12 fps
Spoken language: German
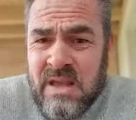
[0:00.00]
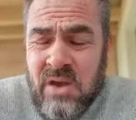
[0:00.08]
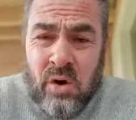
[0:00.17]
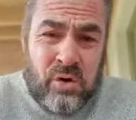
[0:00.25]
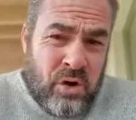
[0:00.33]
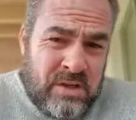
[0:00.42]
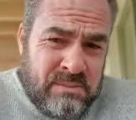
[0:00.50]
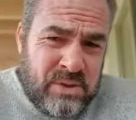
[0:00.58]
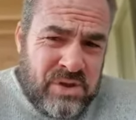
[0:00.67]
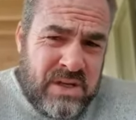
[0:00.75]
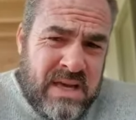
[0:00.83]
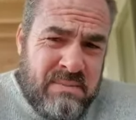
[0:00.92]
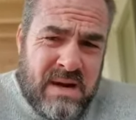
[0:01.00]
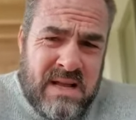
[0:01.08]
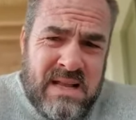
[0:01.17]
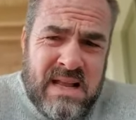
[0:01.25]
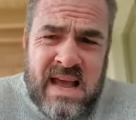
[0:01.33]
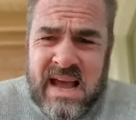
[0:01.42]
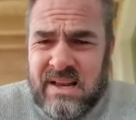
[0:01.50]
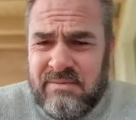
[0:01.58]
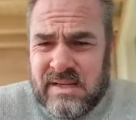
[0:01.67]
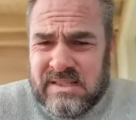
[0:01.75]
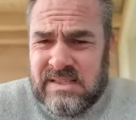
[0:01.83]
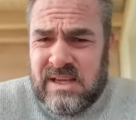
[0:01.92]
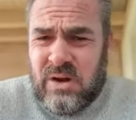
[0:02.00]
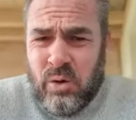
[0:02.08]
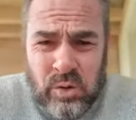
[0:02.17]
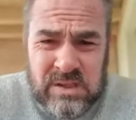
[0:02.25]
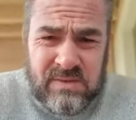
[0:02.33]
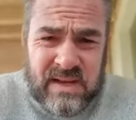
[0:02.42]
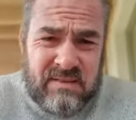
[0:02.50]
Und heute möchte ich hier mal etwas loswerden,